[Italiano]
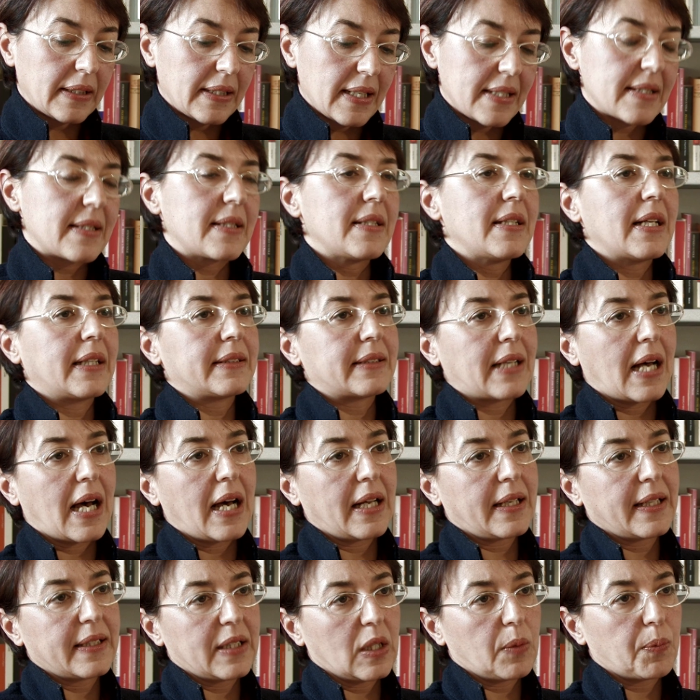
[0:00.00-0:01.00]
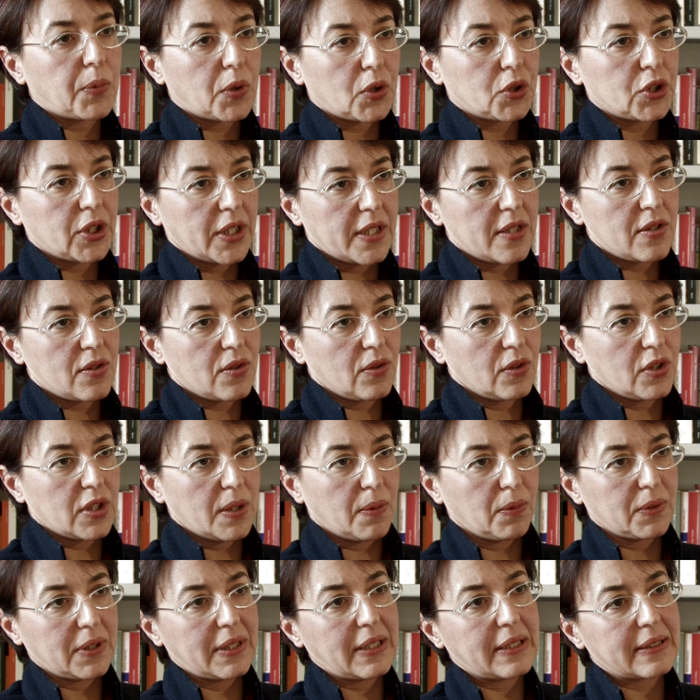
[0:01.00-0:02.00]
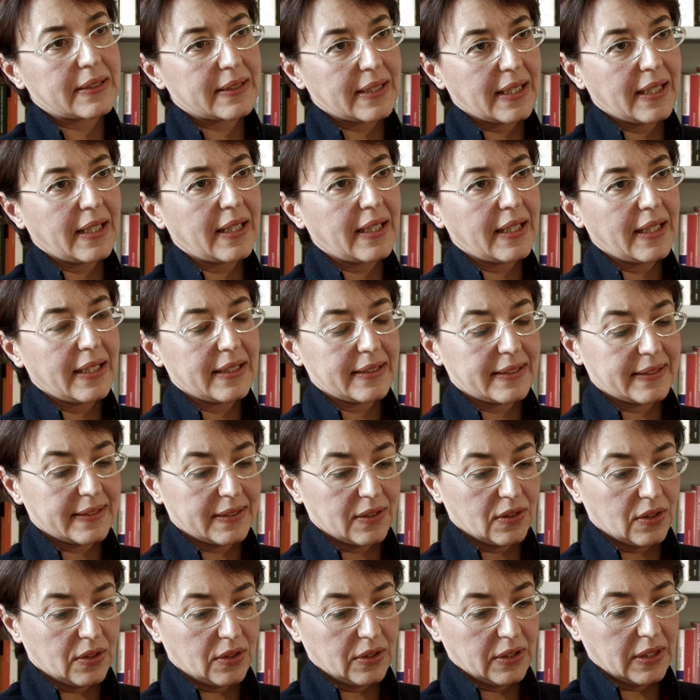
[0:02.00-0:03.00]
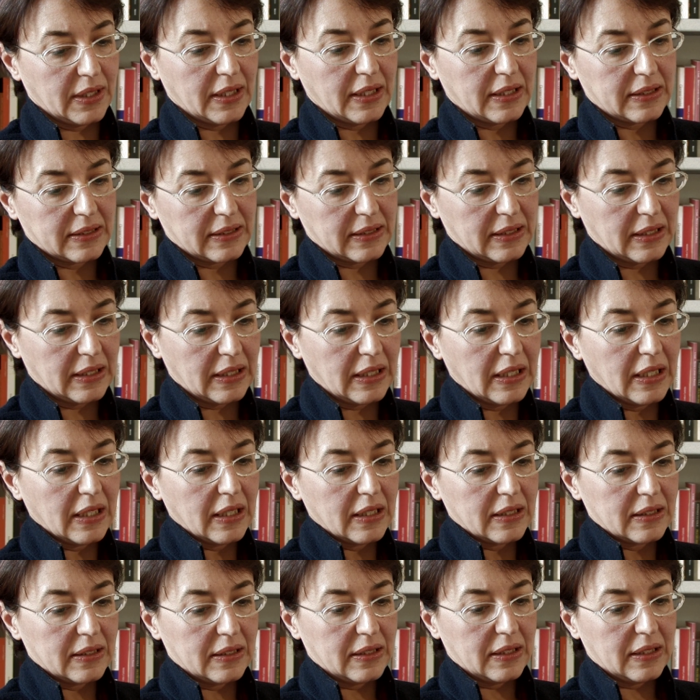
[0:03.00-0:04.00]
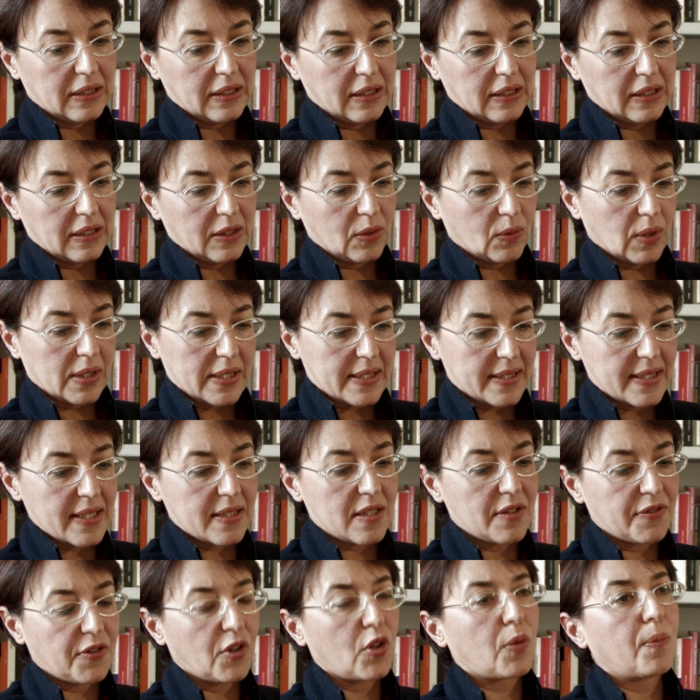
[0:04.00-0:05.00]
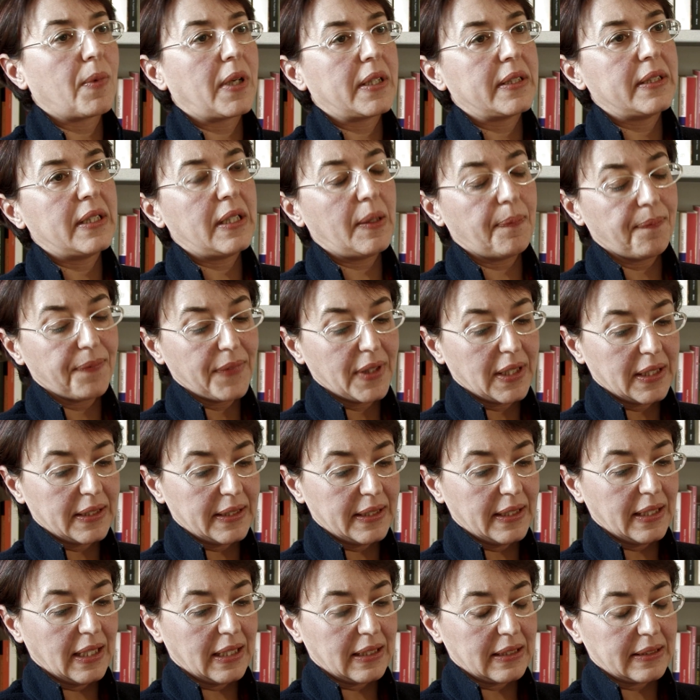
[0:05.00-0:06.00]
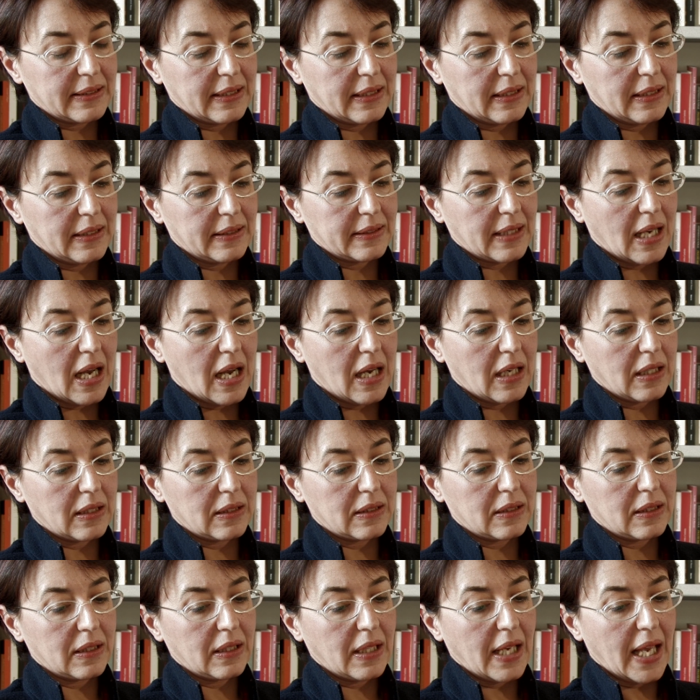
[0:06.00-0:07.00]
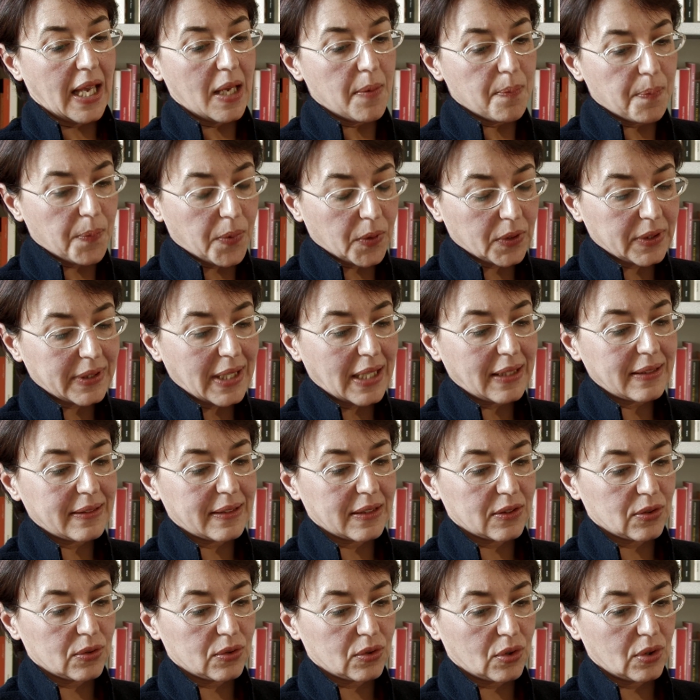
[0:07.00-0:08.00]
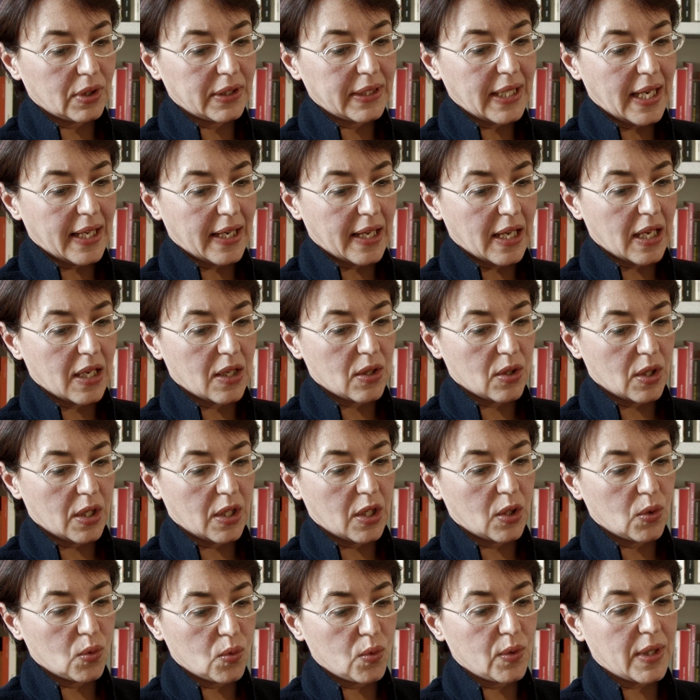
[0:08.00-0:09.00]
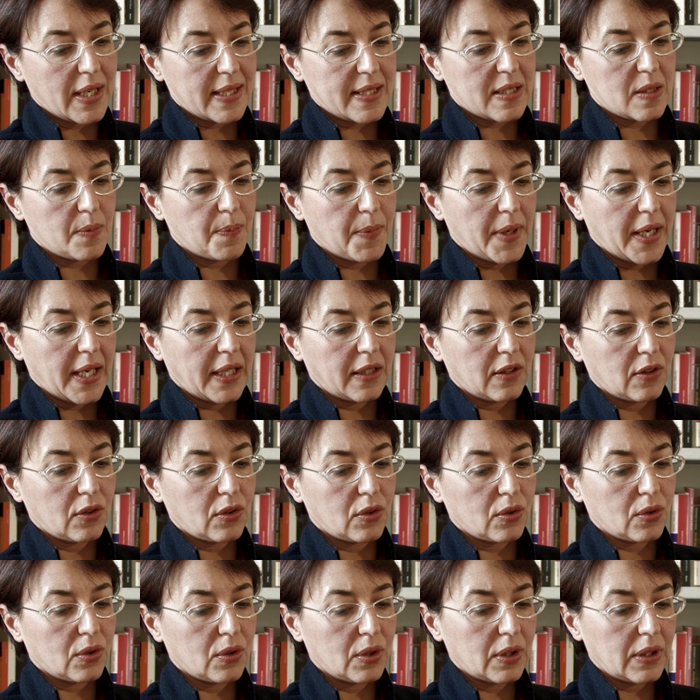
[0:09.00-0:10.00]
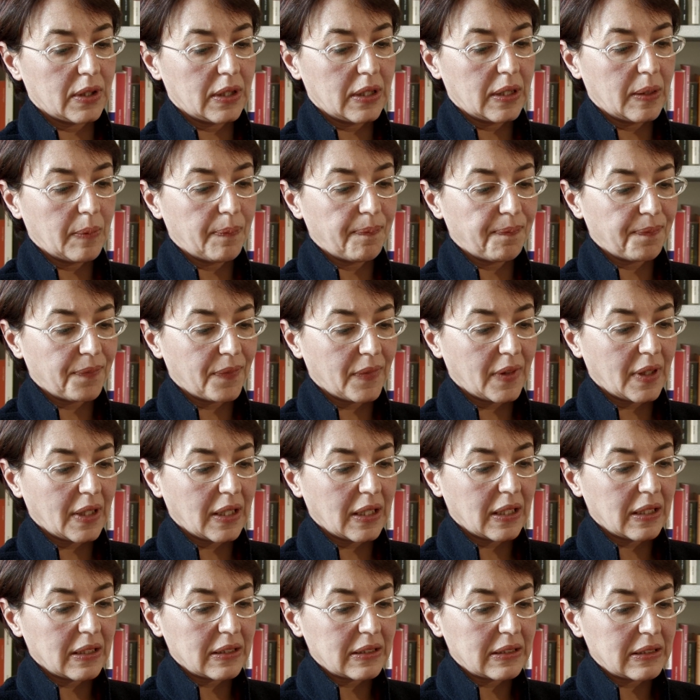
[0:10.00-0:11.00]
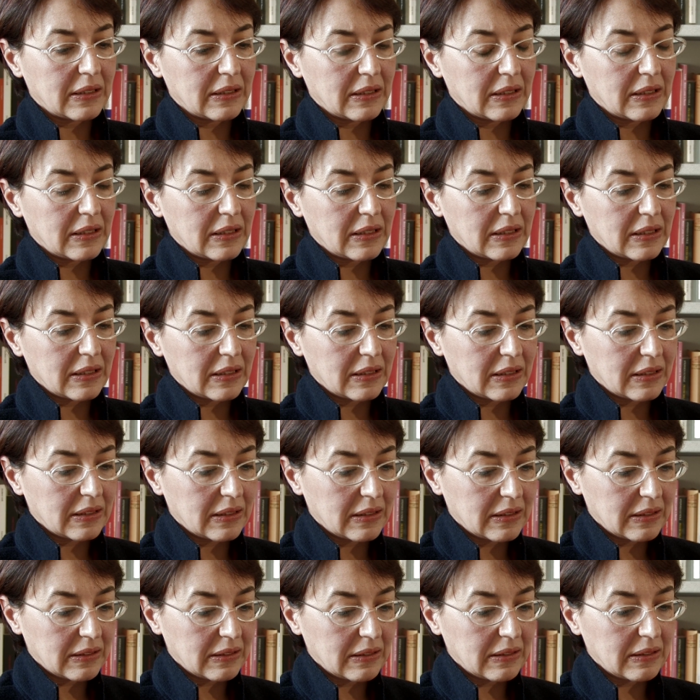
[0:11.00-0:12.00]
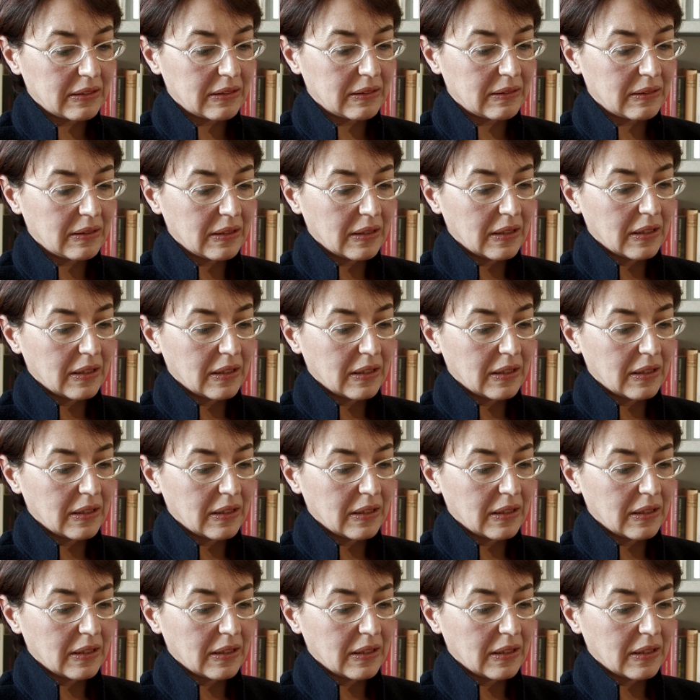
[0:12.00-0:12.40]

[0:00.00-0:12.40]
destinatarie del processo diciamo, di segregazione di, di, qualsiasi forma di, di alterità. Eh, è importante sottolineare eh, un aspetto. Ehm, eh,